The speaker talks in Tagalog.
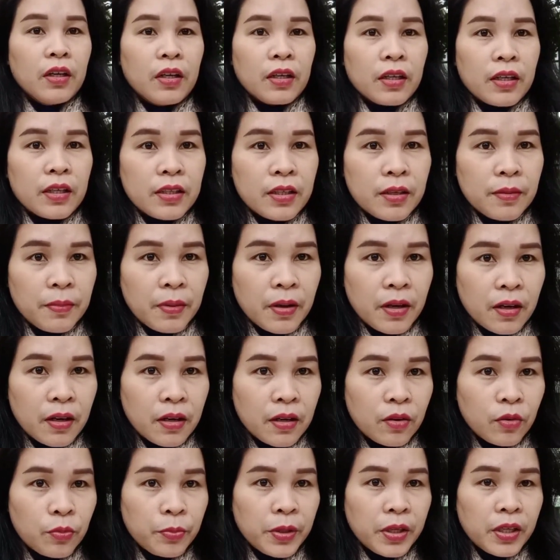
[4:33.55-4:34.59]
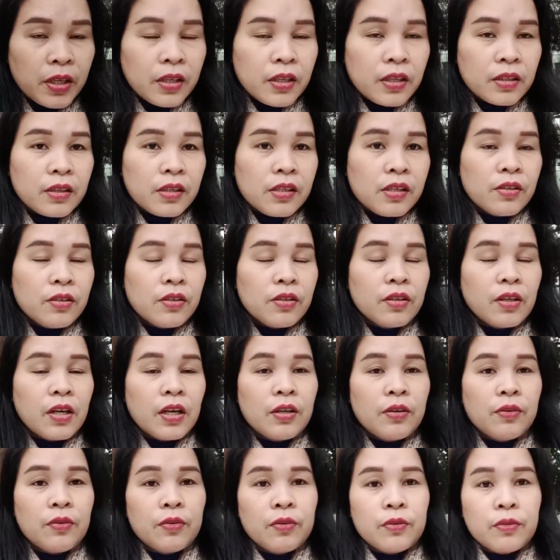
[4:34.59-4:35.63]
Kasi ma umiinit yun yung
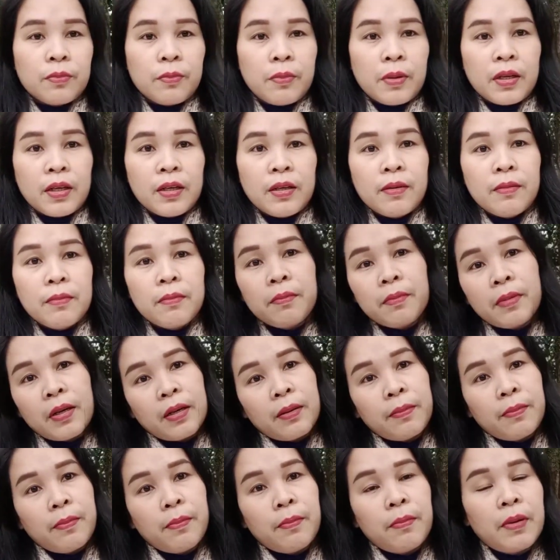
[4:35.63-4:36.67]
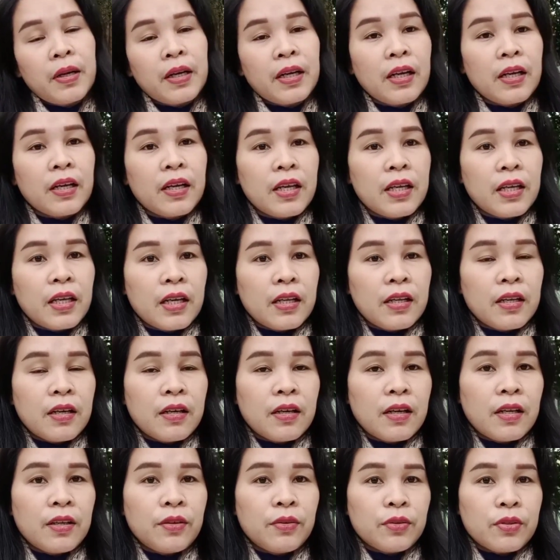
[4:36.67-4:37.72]
ano, mag, mag, maglagay ka ng
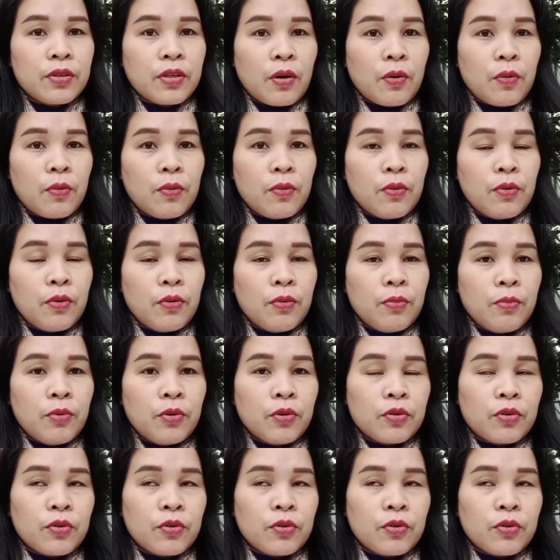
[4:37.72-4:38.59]
ano sa ulo mo.